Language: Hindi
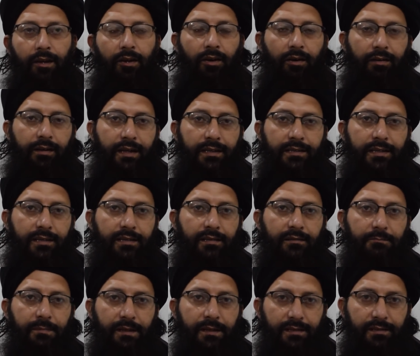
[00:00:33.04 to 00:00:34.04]
और ऐसा
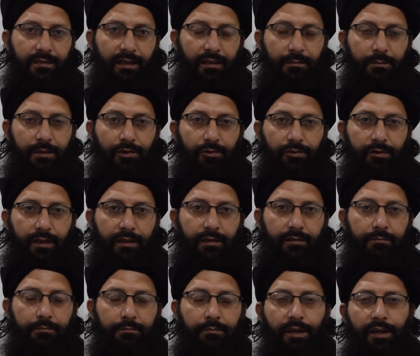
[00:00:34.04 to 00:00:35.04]
सिर्फ पाकिस्तान में ही होता
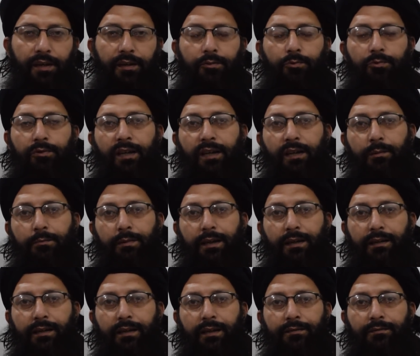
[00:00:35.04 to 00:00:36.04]
है बाकी दुनिया के
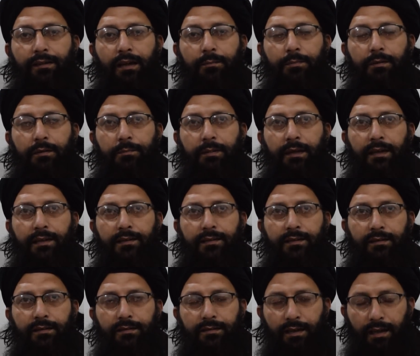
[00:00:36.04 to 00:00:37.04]
ममालिक हैं वहाँ पर पहले
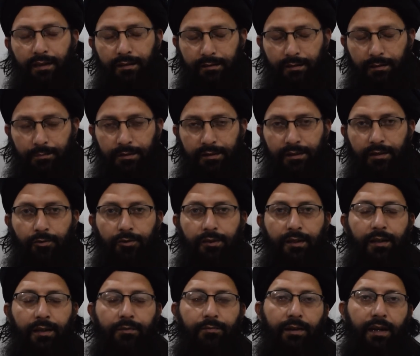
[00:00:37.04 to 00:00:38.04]
से ही ज़्यादातर पता होता
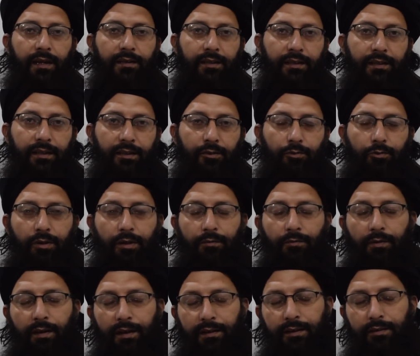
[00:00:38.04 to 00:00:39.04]
है कि फ़लाँ दिन ईद होगी
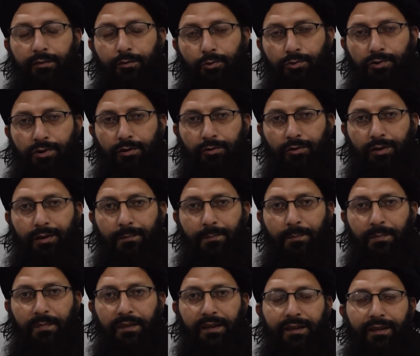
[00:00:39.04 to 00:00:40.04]
फ़लाँ दिन रोज़ा होगा
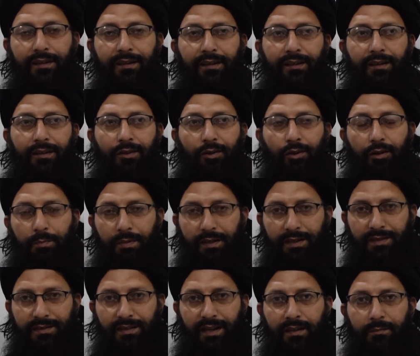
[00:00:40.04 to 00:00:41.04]
और
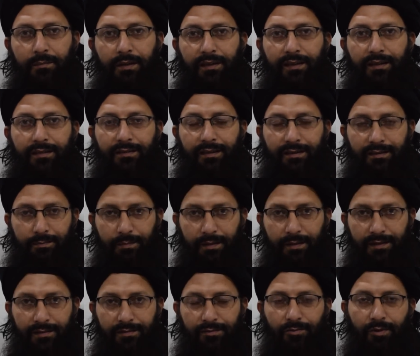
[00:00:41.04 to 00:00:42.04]
पाकिस्तान में ये
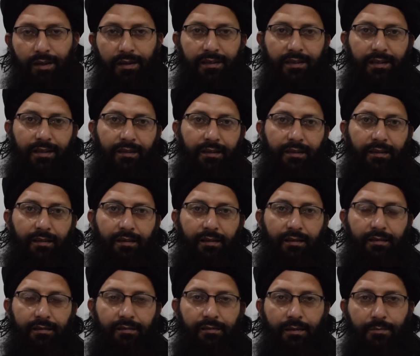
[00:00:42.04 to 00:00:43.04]
सस्पेंस जो है ये
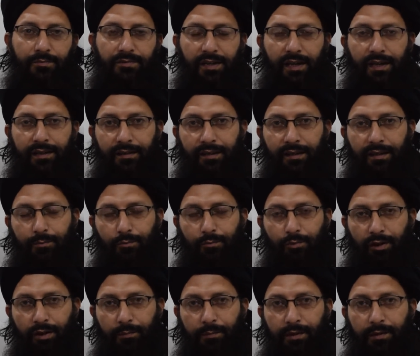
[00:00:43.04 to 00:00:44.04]
रमज़ान के
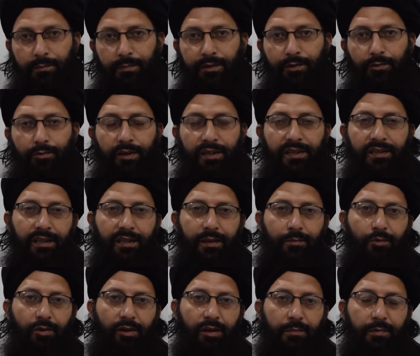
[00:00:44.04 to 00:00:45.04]
मौके पर भी और ईद के
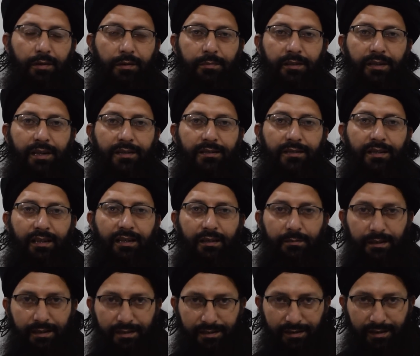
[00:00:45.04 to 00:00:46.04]
मौके पर भी हर साल
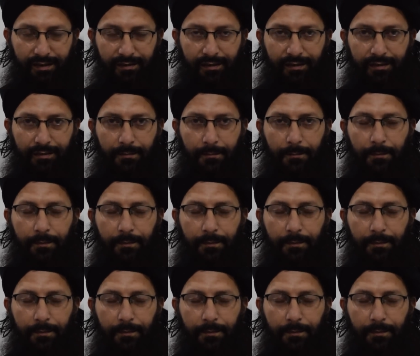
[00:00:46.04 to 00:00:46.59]
हमें नज़र आता है